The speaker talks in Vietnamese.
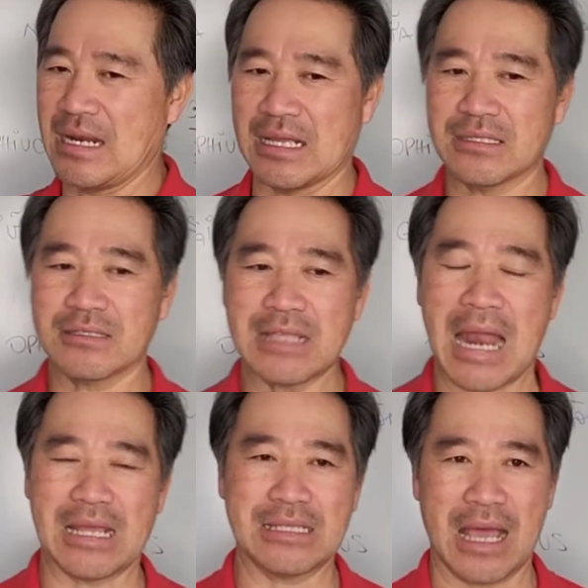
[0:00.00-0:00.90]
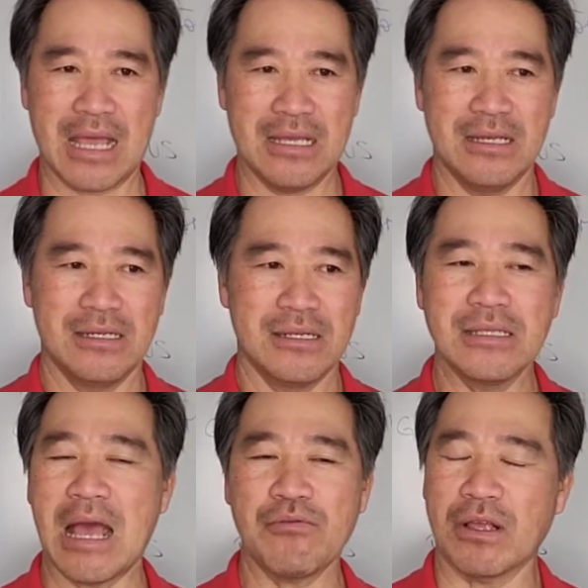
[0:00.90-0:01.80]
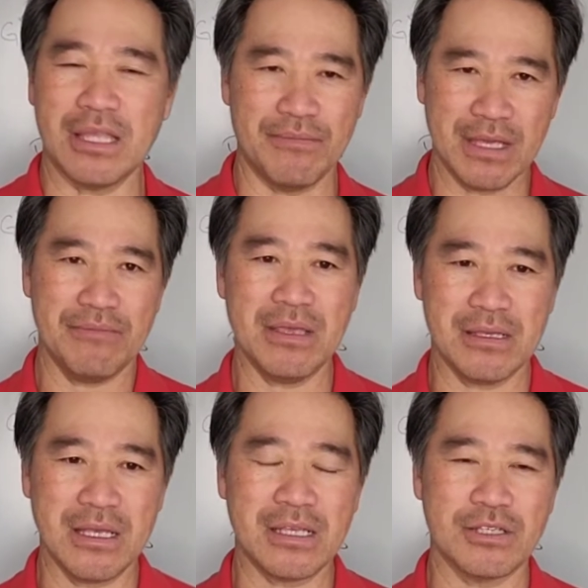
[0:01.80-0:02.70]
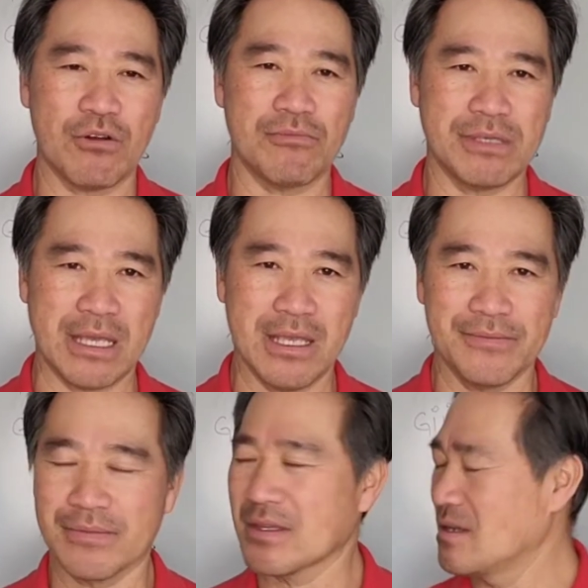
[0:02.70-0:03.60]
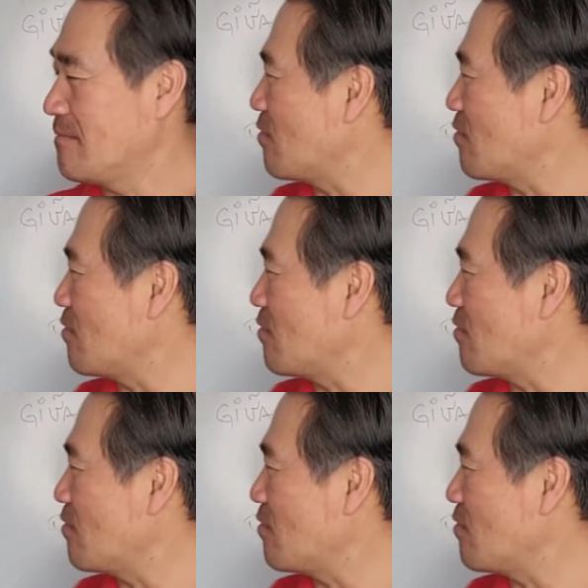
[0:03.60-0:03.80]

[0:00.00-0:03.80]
là ta là ta nên ta không cần tìm cái cái, cái chiều sâu làm chi mà